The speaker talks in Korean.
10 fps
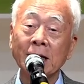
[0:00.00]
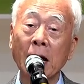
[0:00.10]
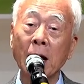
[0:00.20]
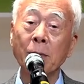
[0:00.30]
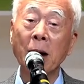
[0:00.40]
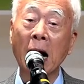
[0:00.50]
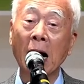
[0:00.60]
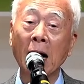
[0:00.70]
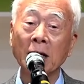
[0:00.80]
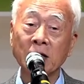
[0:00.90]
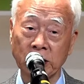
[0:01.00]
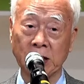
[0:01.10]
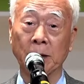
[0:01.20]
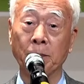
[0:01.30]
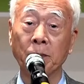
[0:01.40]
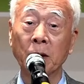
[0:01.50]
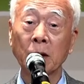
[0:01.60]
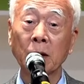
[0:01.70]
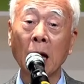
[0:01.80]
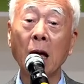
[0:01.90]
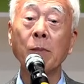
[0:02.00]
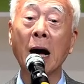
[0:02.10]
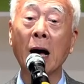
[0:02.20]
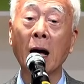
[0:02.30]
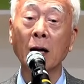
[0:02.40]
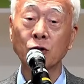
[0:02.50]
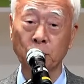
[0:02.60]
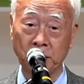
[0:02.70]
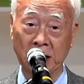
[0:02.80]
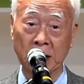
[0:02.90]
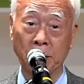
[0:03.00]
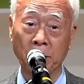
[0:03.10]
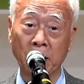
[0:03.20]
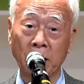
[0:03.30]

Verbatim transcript: 테마 시집, 테마 수필집,